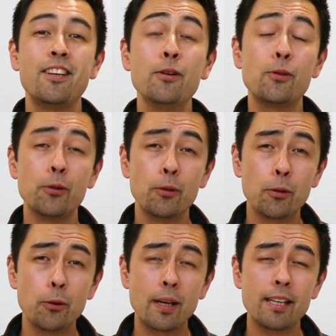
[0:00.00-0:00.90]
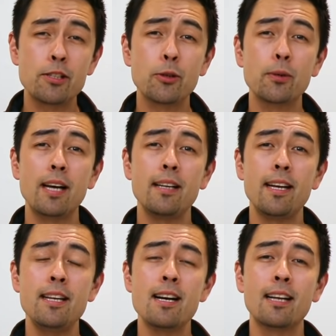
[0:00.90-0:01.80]
今日この動画で紹介で
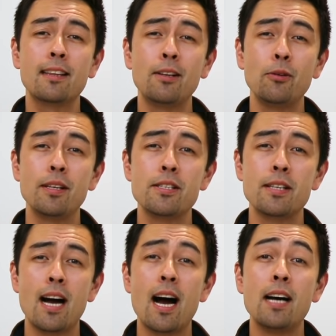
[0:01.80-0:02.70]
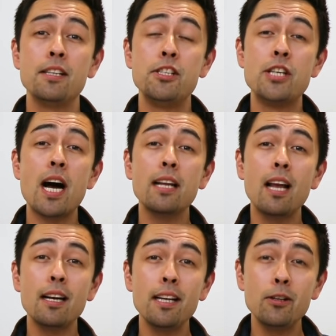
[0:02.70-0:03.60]
きなかったのですが
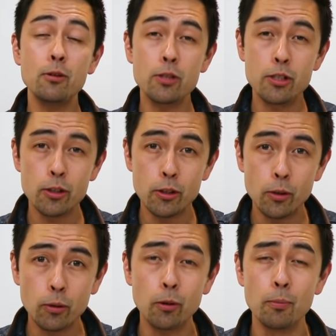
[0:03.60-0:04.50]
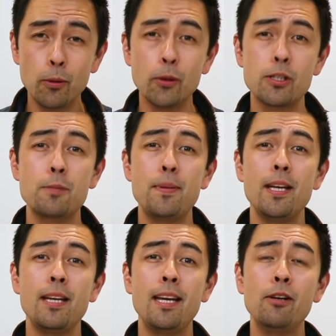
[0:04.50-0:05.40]
ジャーナリングをすることも
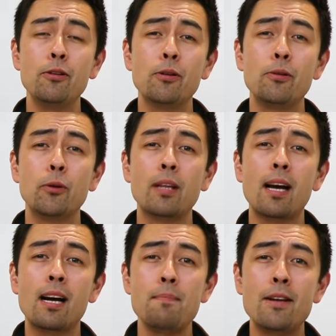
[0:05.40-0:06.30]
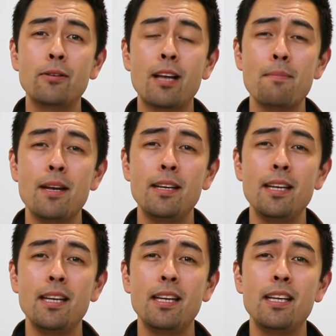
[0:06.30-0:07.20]
スピーキング力を高めるため
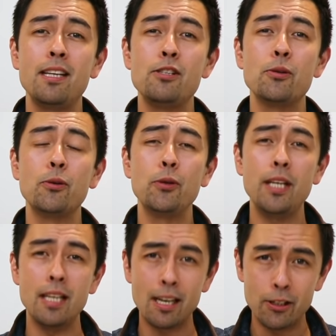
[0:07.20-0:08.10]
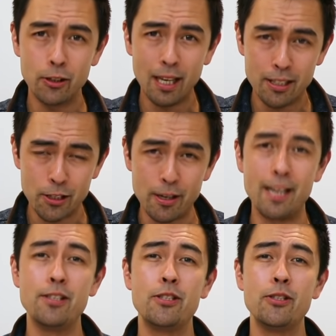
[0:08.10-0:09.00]
に非常に役立つ
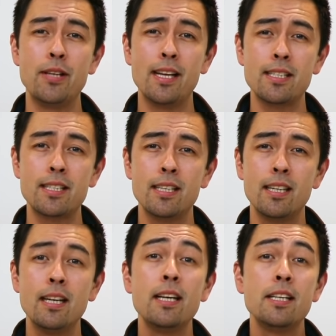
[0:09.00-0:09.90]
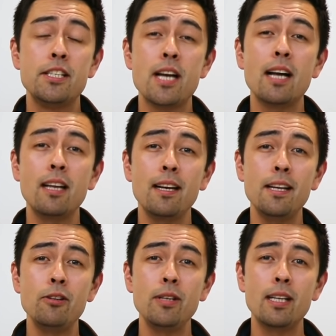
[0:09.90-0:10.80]
練習です
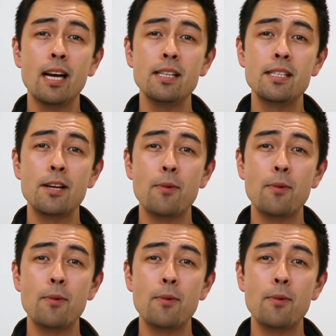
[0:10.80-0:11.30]
ジャーナリングに関して